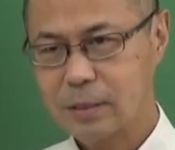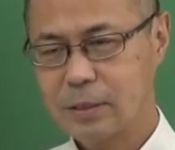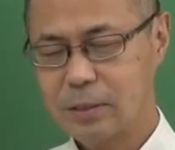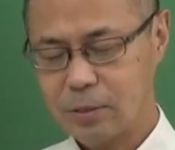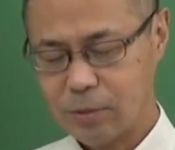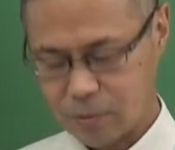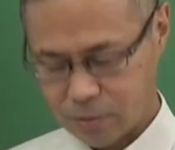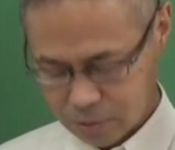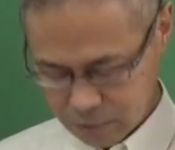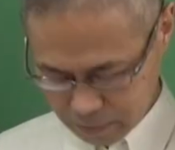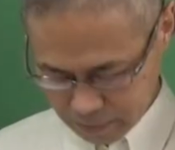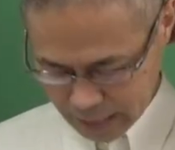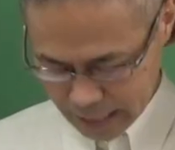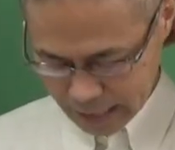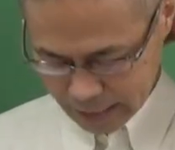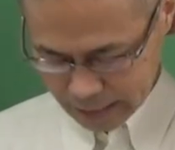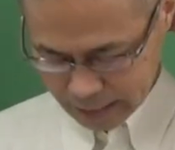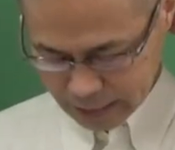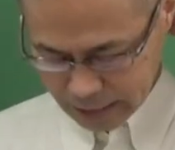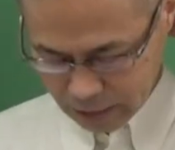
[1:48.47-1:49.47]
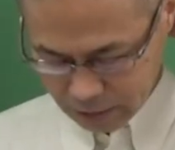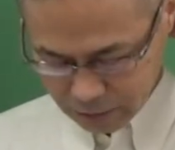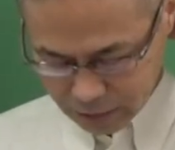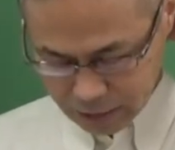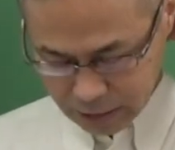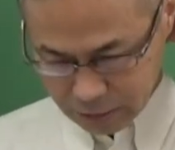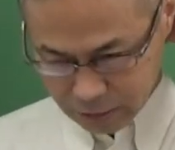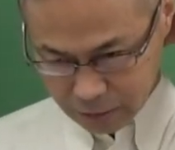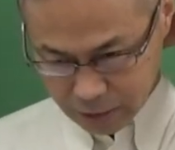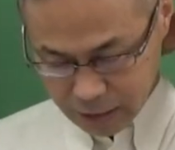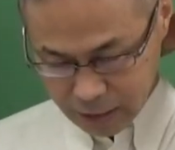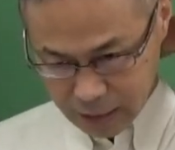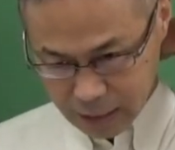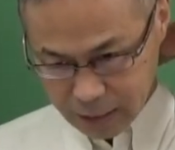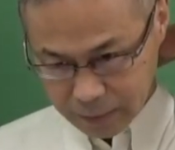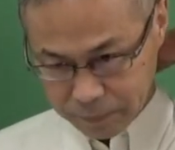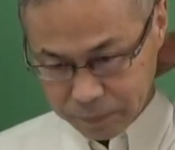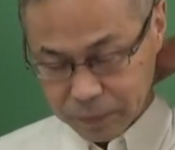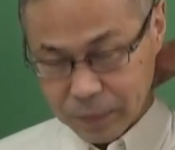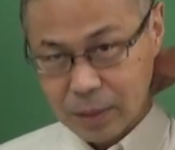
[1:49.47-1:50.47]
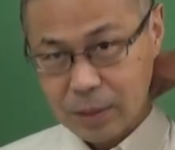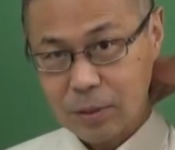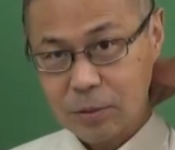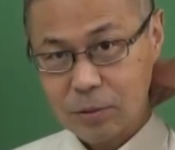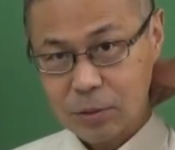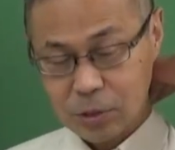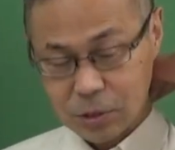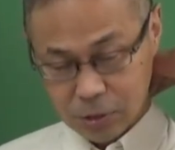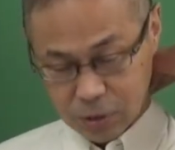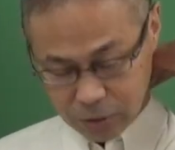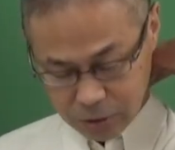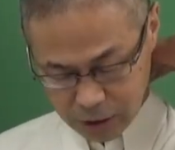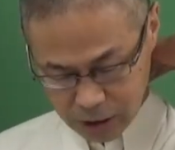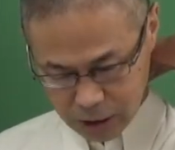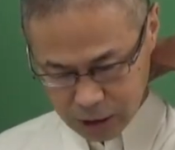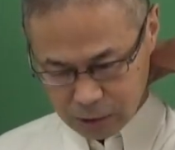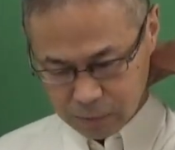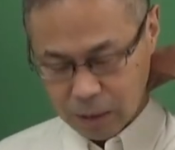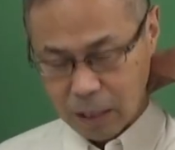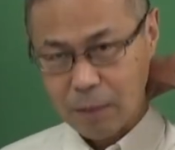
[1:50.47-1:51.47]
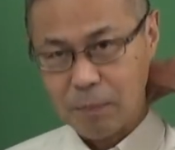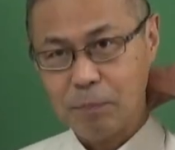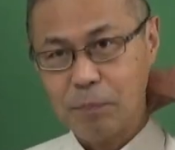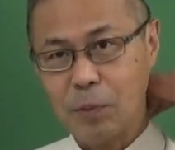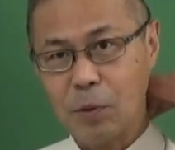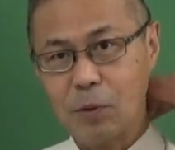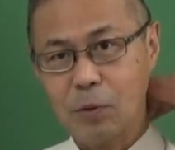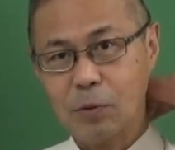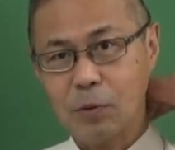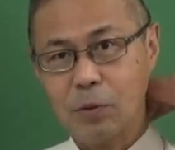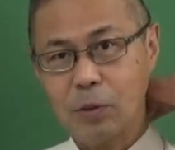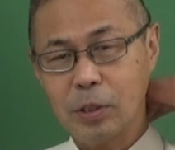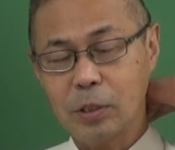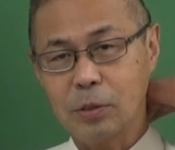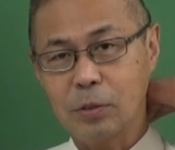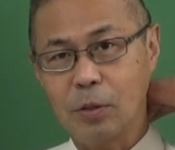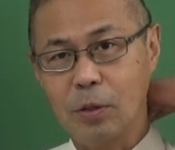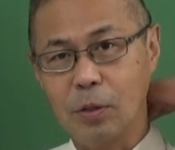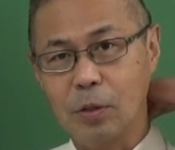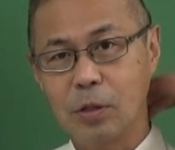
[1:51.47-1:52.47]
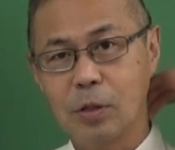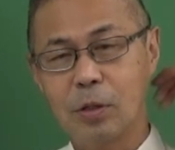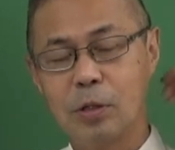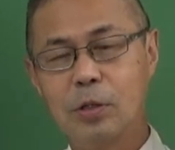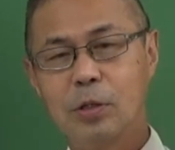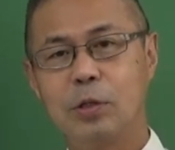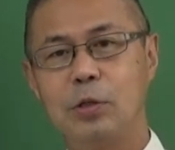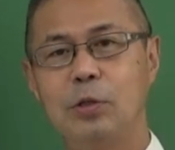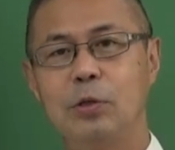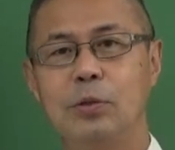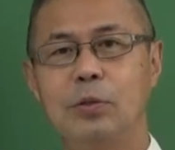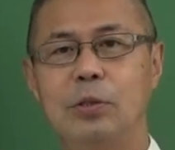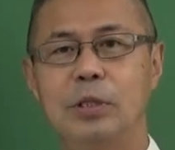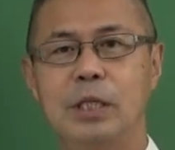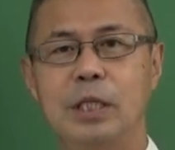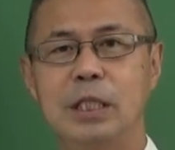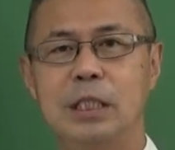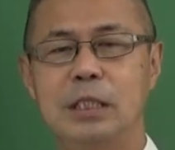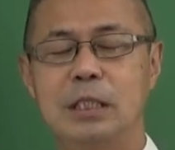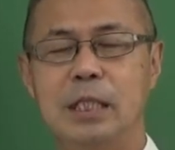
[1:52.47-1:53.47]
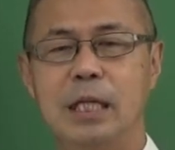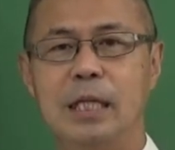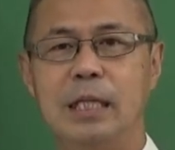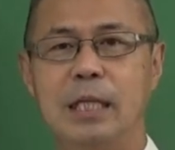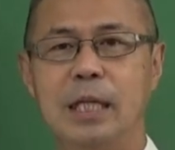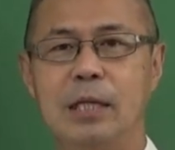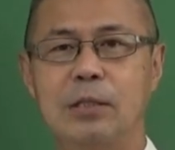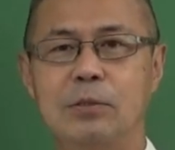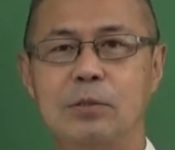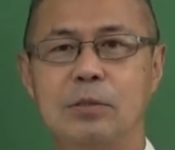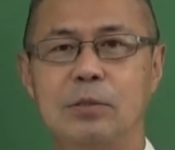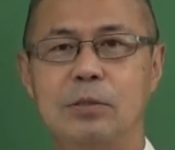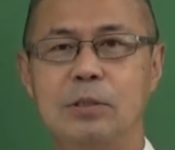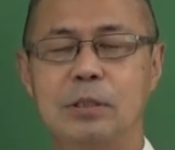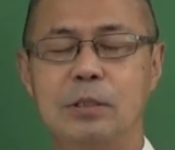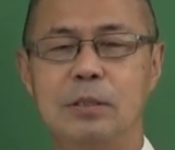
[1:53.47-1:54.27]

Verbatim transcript: ちょっと前に倒した時に後ろに一番ぽっこりと隆起して出る